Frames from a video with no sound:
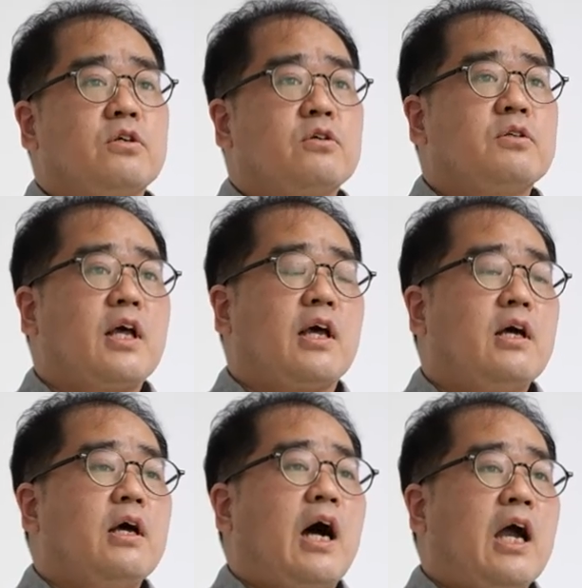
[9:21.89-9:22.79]
그런데
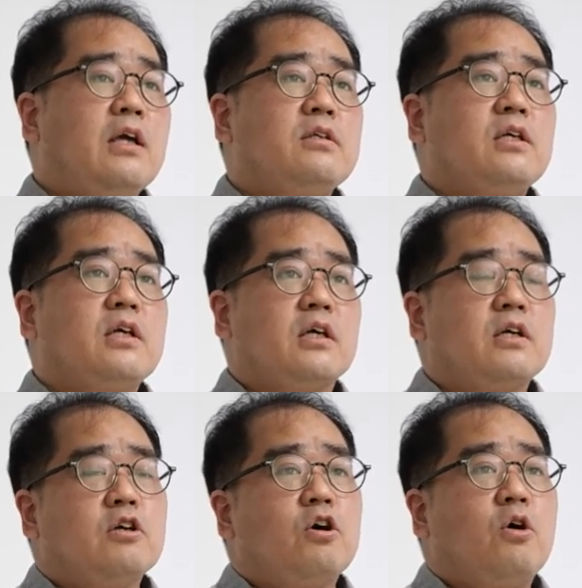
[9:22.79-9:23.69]

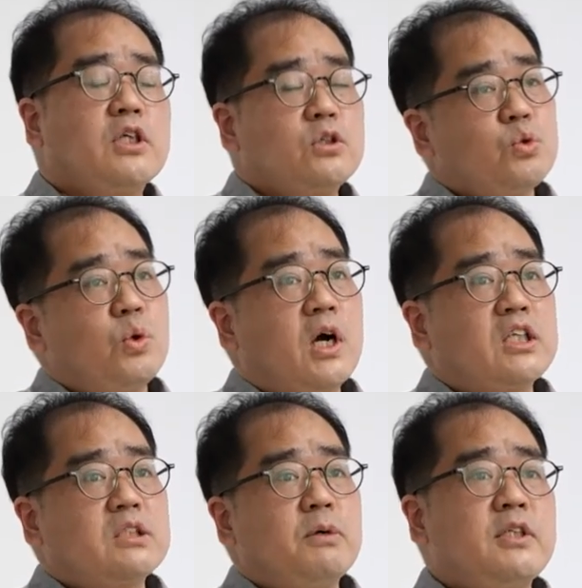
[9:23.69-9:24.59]
아이들이 헌책도
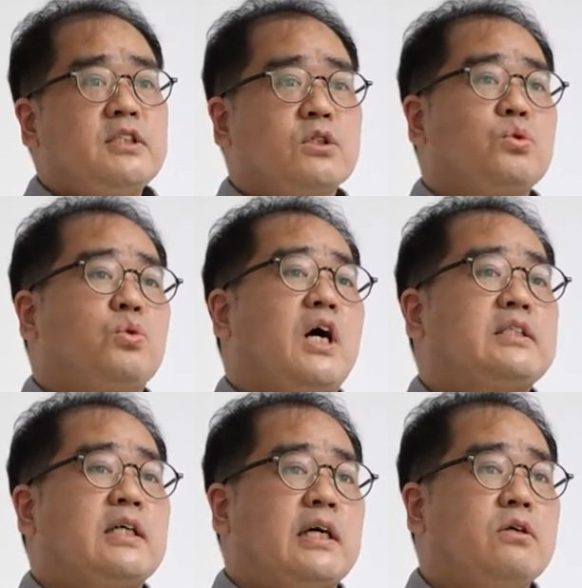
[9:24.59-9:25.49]
좋아하겠지만 새 책도
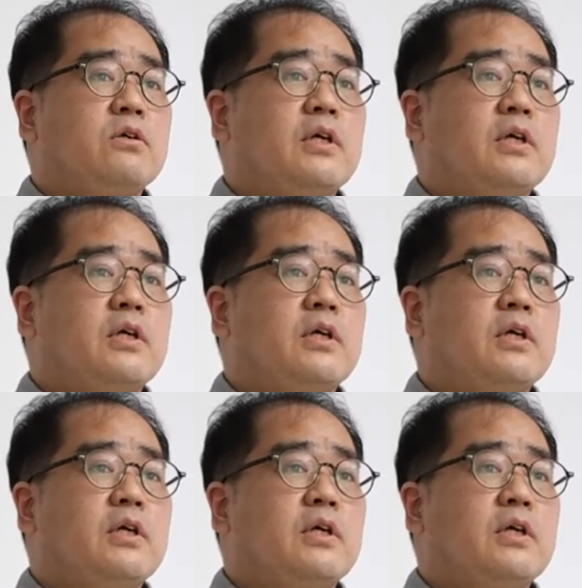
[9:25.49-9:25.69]
좋아하잖아요.